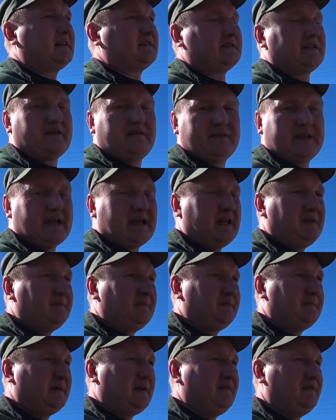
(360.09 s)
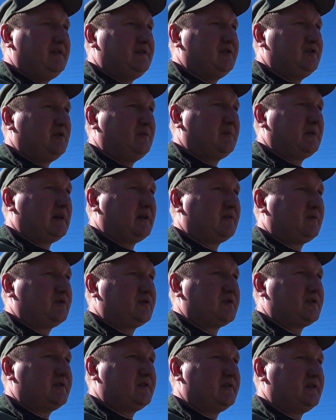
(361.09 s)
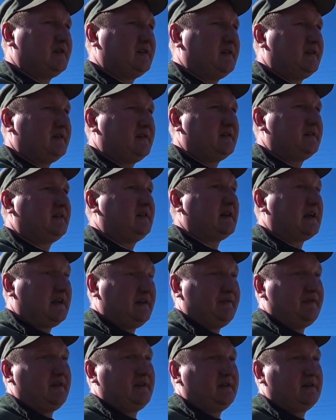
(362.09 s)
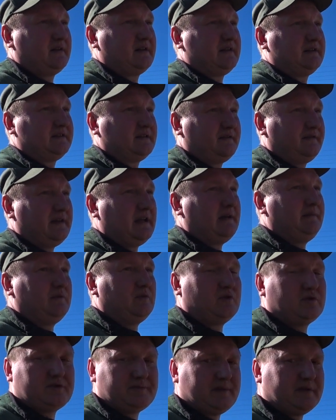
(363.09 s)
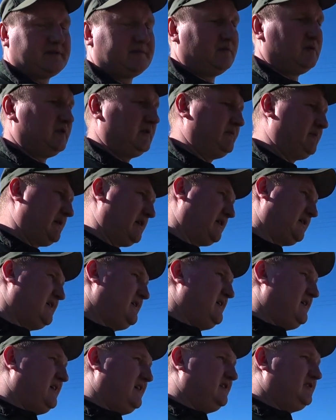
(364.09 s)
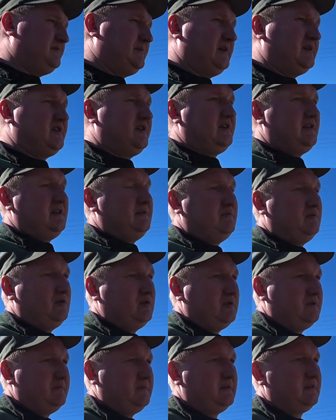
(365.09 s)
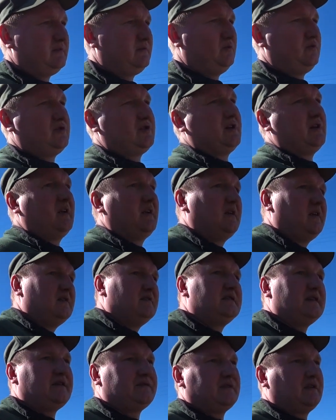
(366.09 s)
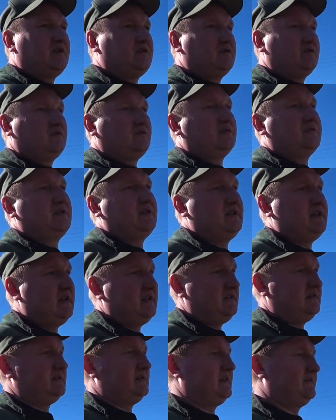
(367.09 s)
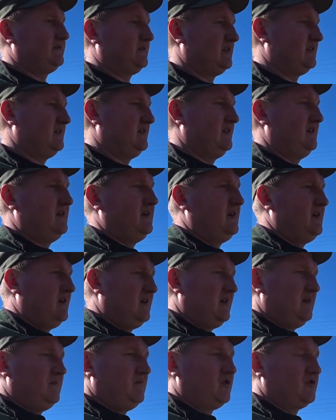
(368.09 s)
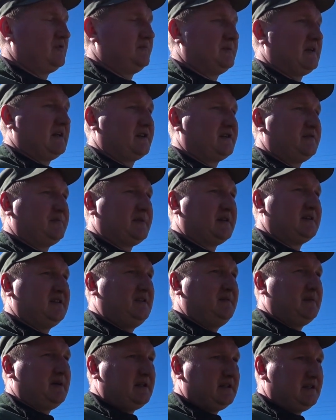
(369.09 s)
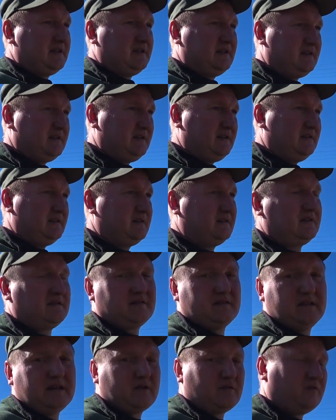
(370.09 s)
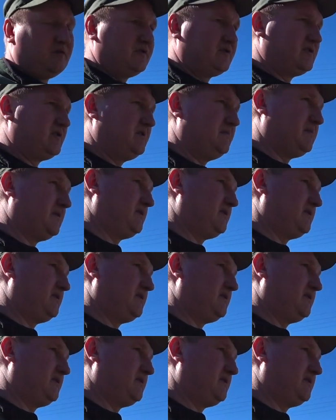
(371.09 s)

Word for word: разровняем, привезем, короче, гравий. Разровняем тоже, посмотрим как. Спешить не будем, лучше завтра еще тоже день, и завтра можем также поснимать и докончить